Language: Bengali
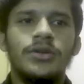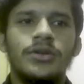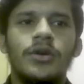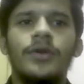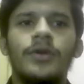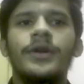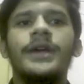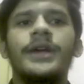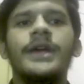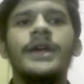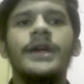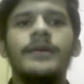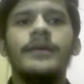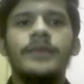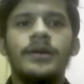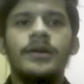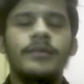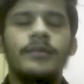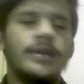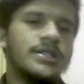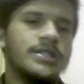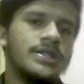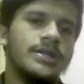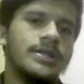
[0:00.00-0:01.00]
অনেকেই আবার
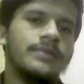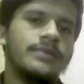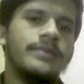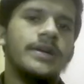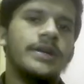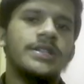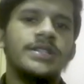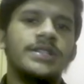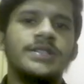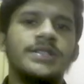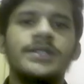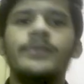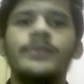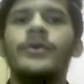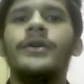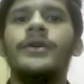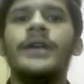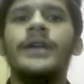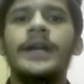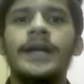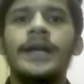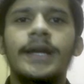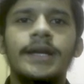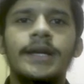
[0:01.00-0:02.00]
বাসার পাশে যে
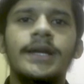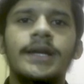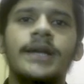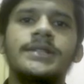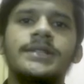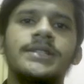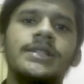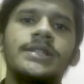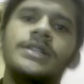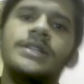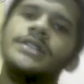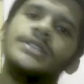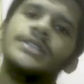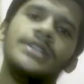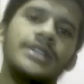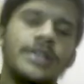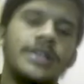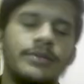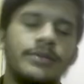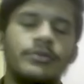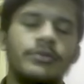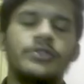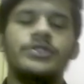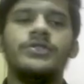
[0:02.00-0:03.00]
পলিটেকনিকটা আছে
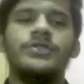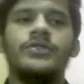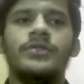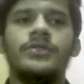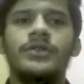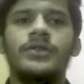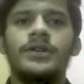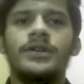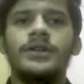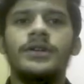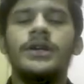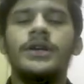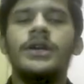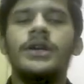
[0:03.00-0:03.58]
সেটাই পছন্দ করেন